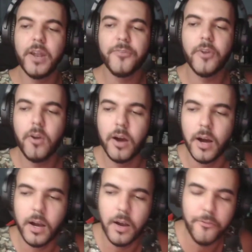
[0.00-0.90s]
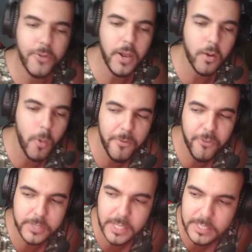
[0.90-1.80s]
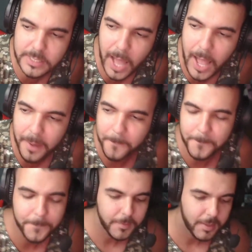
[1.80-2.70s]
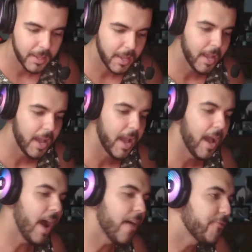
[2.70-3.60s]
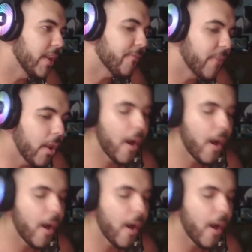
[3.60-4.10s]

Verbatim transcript: falou: Filha, como você está? A filha falou: